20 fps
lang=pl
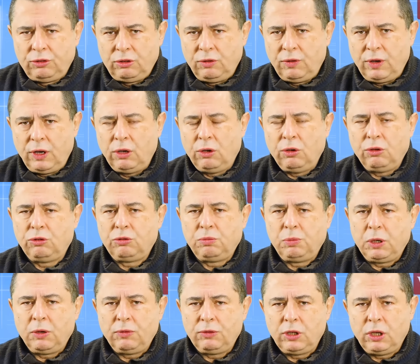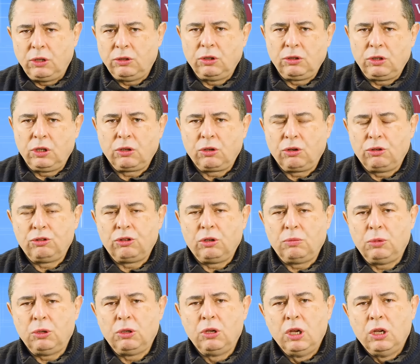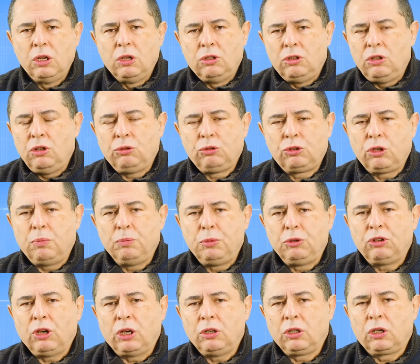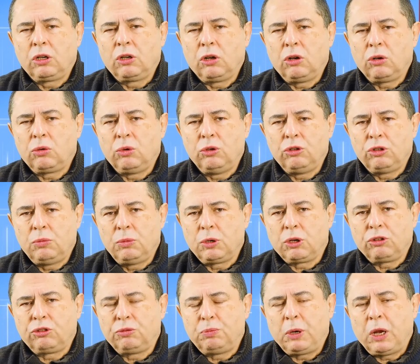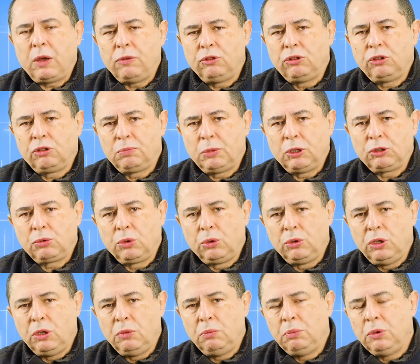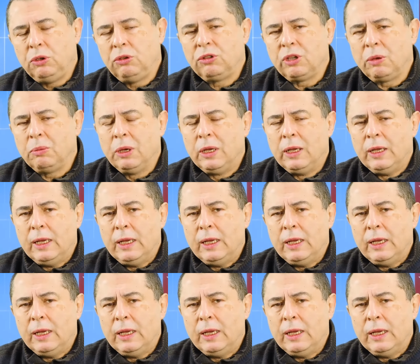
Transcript: wzywając prawda, do tego, żeby nie ustąpić ani kroku i żeby rozprawić się z paskudnym pisem.